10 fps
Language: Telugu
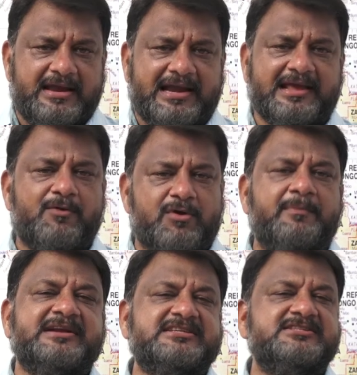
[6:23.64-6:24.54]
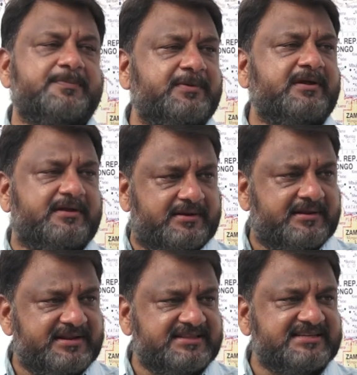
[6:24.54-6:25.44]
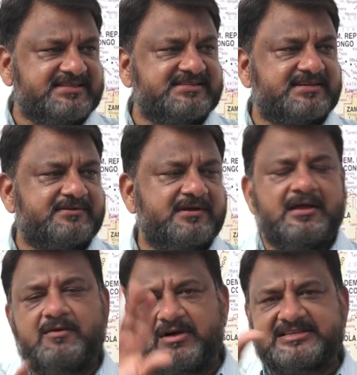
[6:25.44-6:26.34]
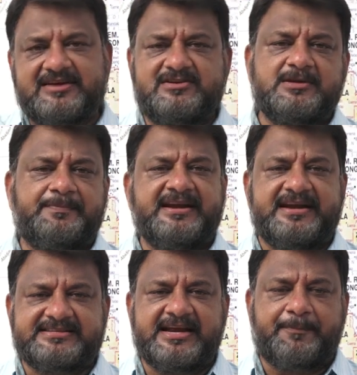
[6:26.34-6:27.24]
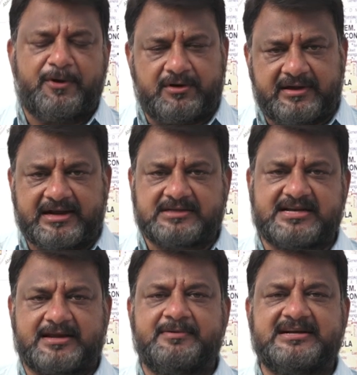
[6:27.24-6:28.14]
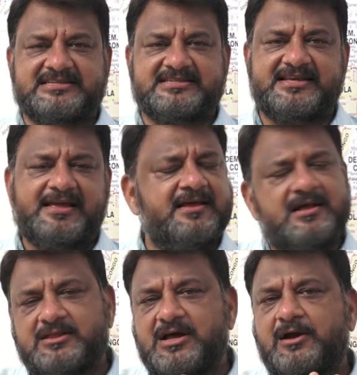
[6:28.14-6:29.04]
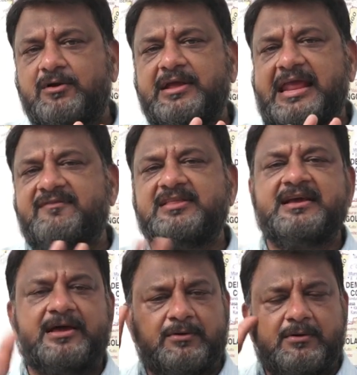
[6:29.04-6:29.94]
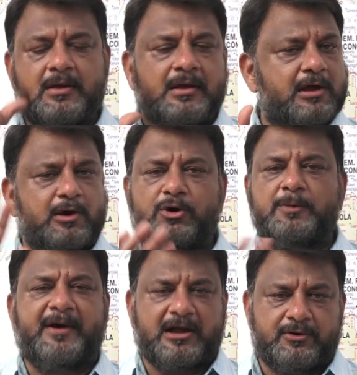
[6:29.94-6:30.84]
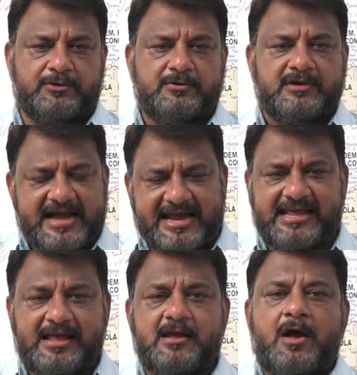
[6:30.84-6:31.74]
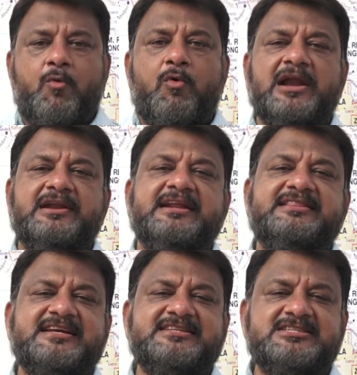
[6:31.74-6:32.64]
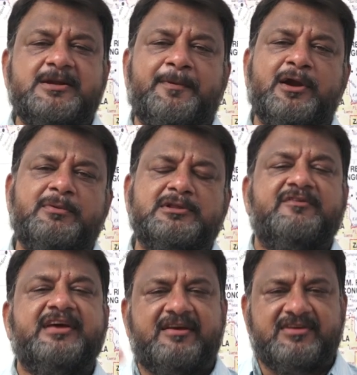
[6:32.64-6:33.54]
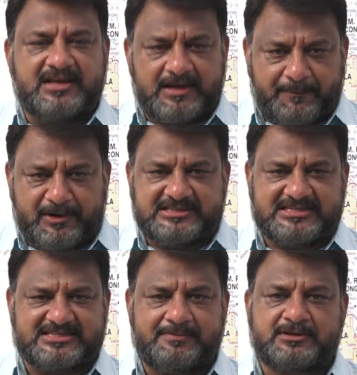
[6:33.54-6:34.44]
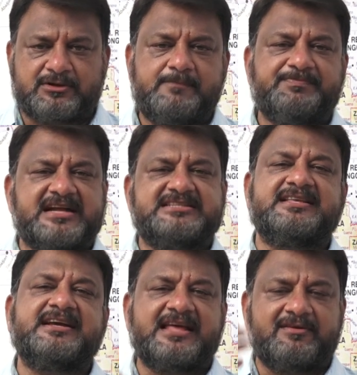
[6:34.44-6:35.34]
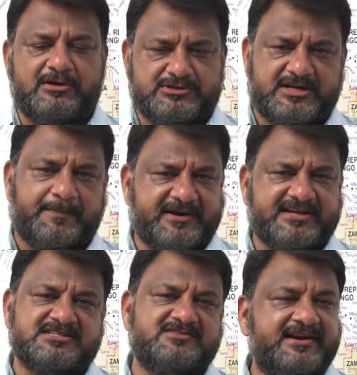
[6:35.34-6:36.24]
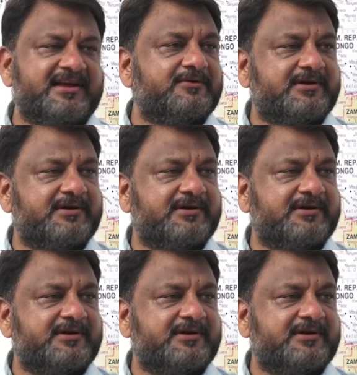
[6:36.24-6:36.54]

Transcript: ఏళ్ళకి ఒక మనిషిని చెప్పున నిర్దేశించారు వాళ్ళు చేయవలసిన పని డిజైన్ ప్రోగ్రాం కనుక సక్రమంగా చేస్తే దాంట్లో ఏ విధంగానూ లోటుపాట్లు ఉండవు కానీ వాళ్ళు నిర్దేశించిన పనుల బదులు వేరే విధంగా పనులు చేస్తే మాత్రం ఖచ్చితంగా దానివల్ల వచ్చే రిప్రికేషన్స్ వేరేగా